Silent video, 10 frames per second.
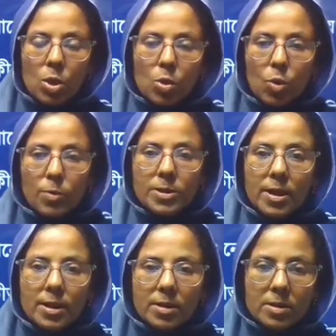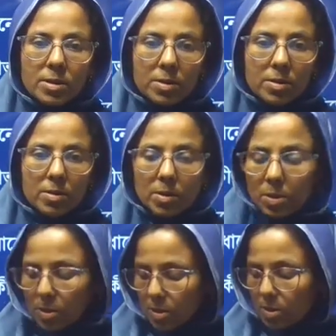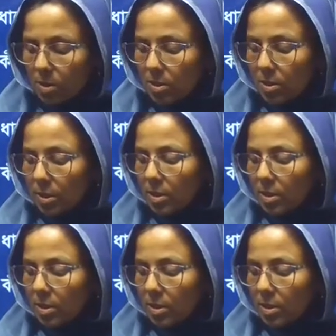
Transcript: কবিতাটি